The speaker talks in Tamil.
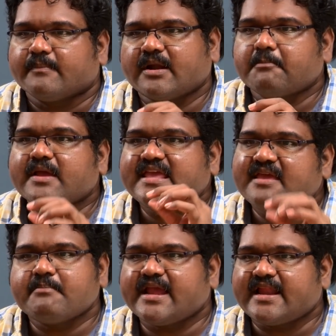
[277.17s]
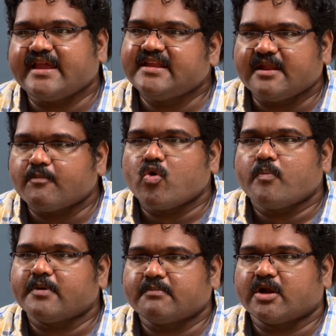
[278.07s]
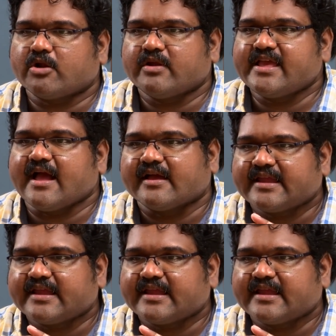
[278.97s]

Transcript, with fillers: இப்போ நம்ம இமெயில் ஐடி நம்ம ஓப்பன் பண்ணுறோம் இல்லையா